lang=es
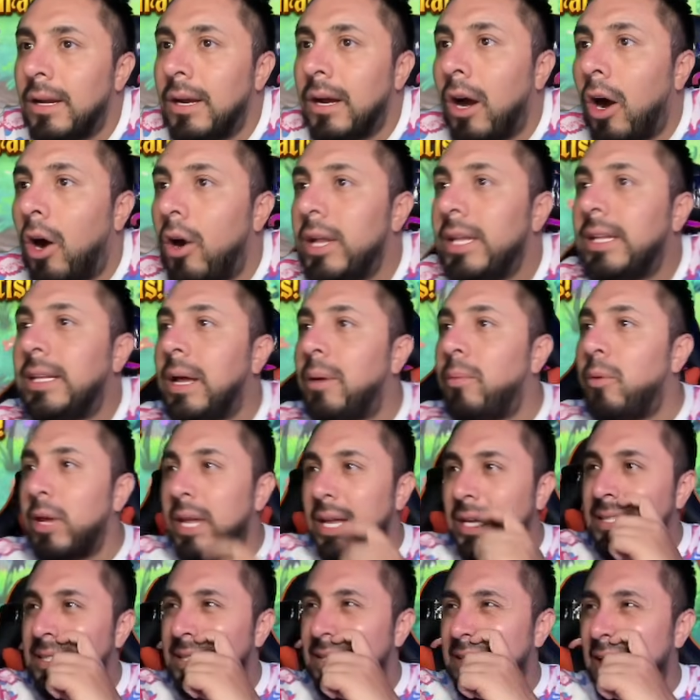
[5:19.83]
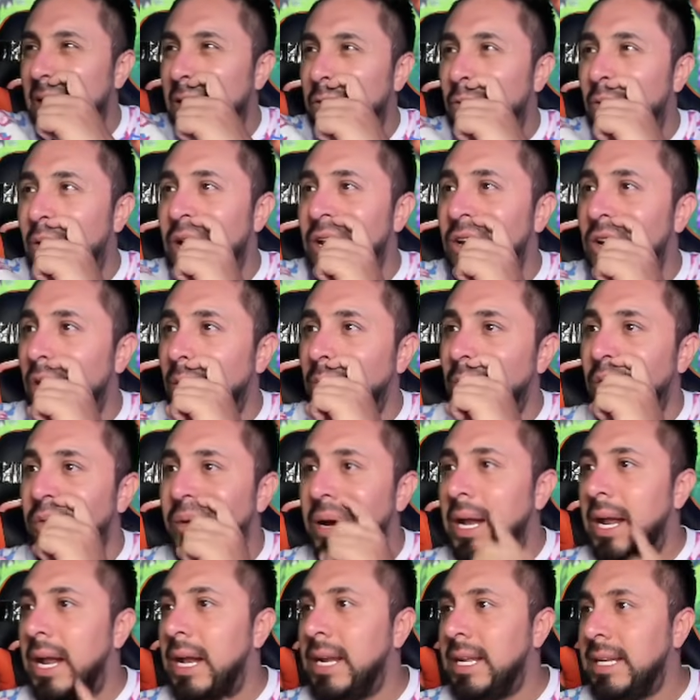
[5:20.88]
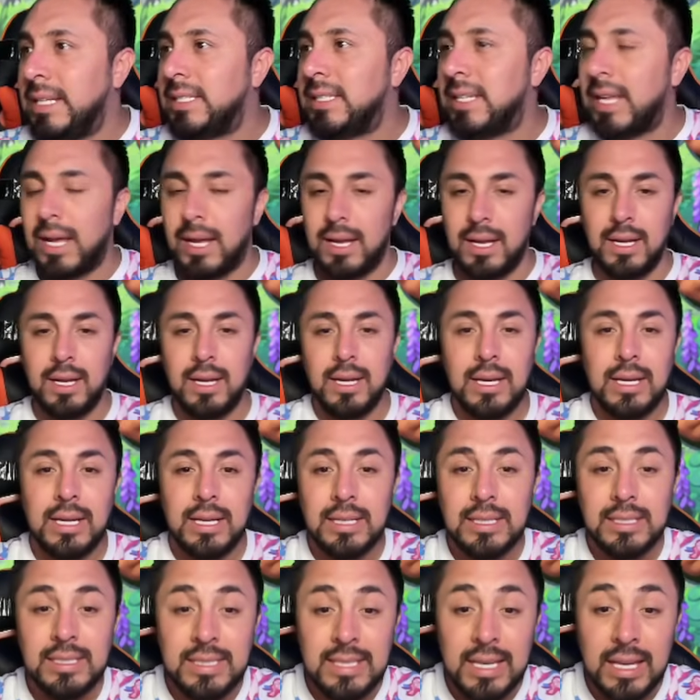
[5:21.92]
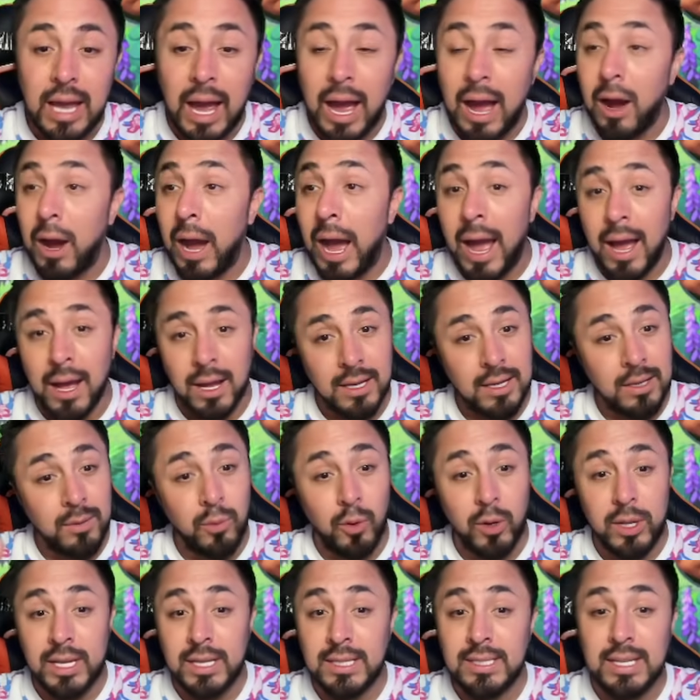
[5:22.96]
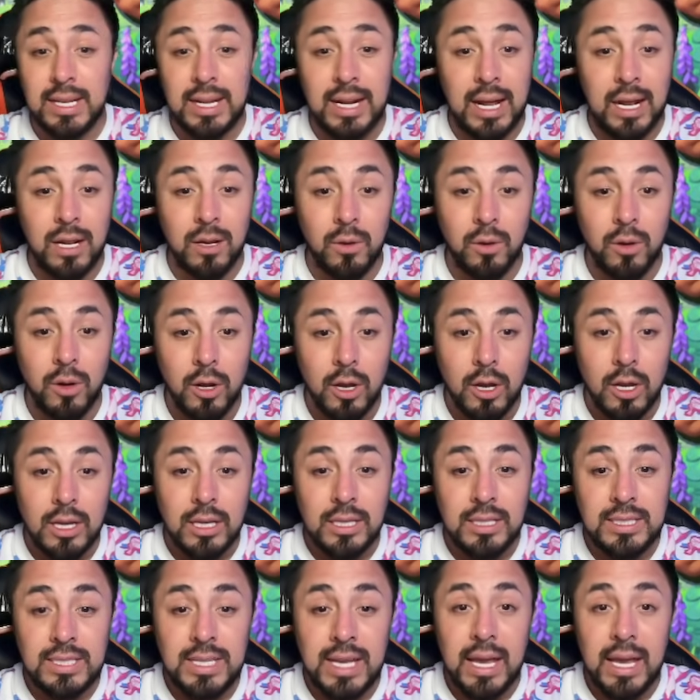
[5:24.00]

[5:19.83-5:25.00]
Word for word: Ahorita voy así tal cual como va la lista. Sí, ah, ah, y voy a hacer algo. Si